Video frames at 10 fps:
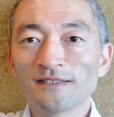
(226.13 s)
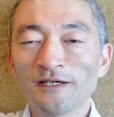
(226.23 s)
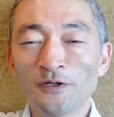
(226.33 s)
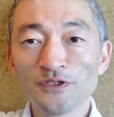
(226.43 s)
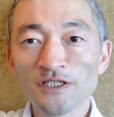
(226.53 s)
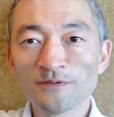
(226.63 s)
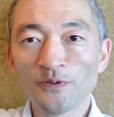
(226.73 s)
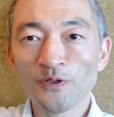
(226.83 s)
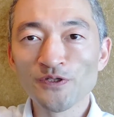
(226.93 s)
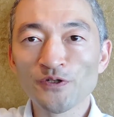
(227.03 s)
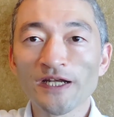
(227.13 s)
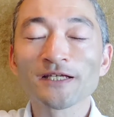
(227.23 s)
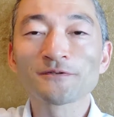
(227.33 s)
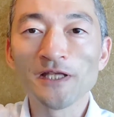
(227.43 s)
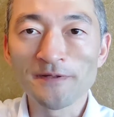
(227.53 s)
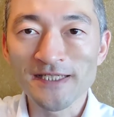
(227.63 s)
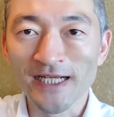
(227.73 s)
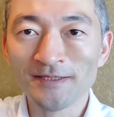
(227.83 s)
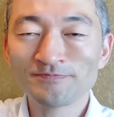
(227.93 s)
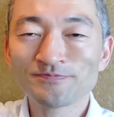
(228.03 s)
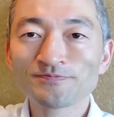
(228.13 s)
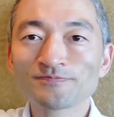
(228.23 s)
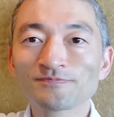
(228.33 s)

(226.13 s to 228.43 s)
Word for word: では本日もご視聴ありがとうございました。